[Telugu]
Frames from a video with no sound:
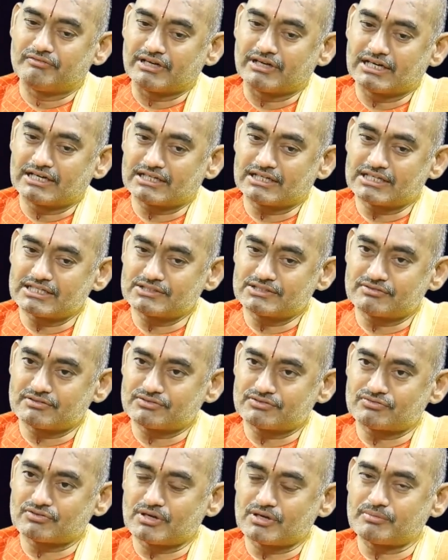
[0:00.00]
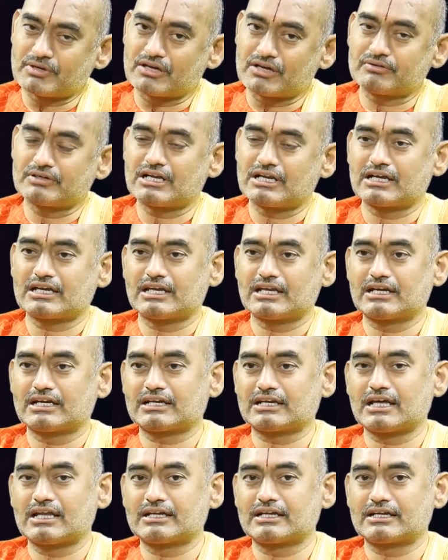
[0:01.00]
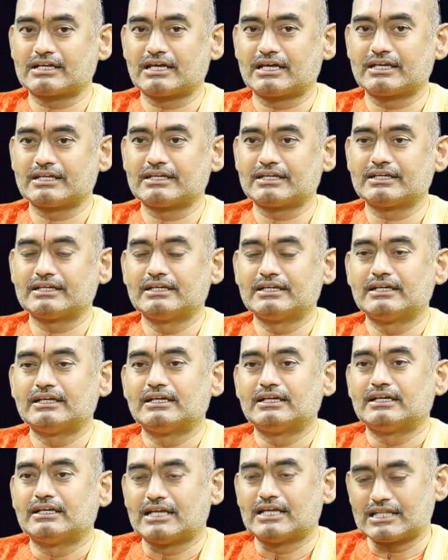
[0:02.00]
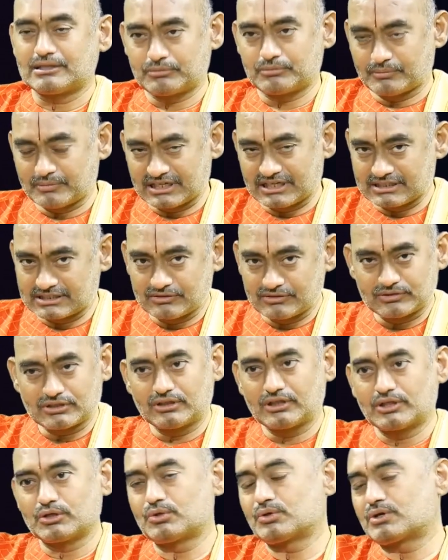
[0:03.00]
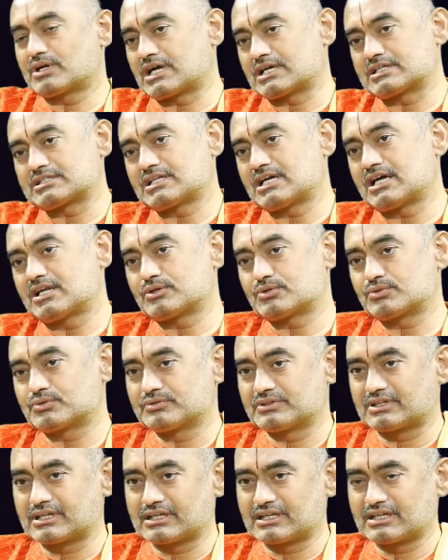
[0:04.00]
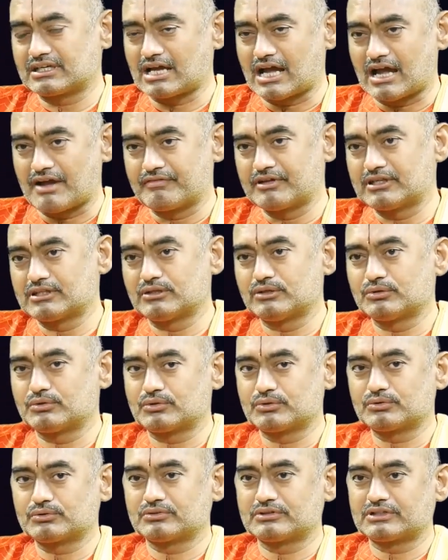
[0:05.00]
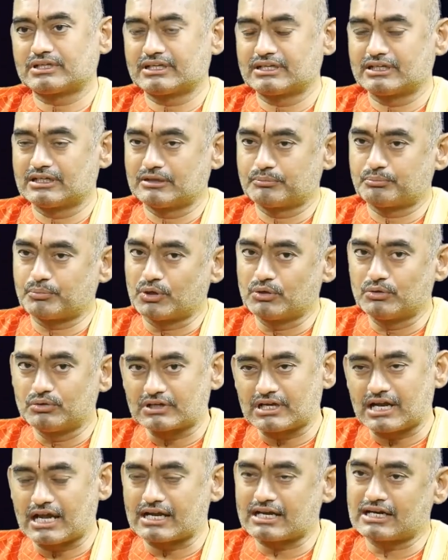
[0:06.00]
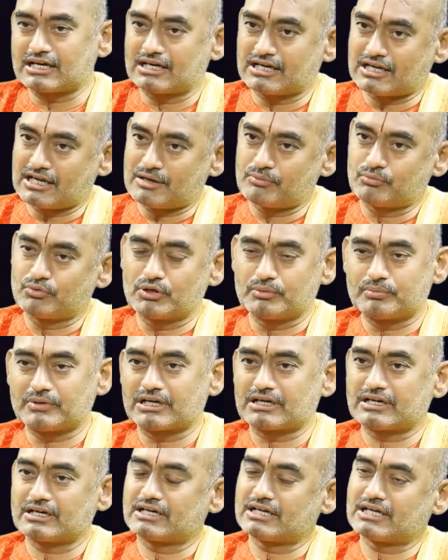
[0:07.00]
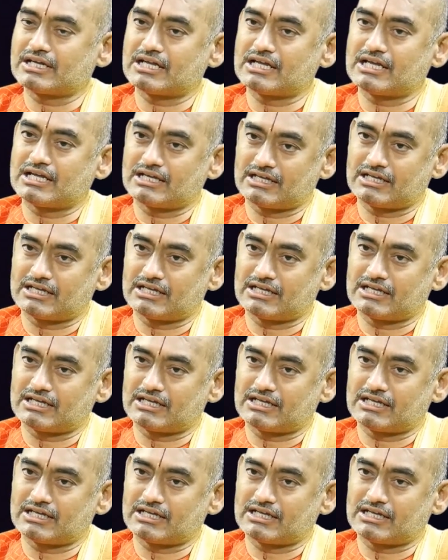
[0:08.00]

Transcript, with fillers: వెంకటేశ్వర స్వామి అనుగ్రహం కలగటానికి కానీ లేకపోతే ఇప్పుడు మనకి జీవితంలో ఎన్నో కష్టాలు వస్తుంటాయి ఆవేదనలు గురవుతుంటాయి పనులు కాకుండా ముడిపడకుండా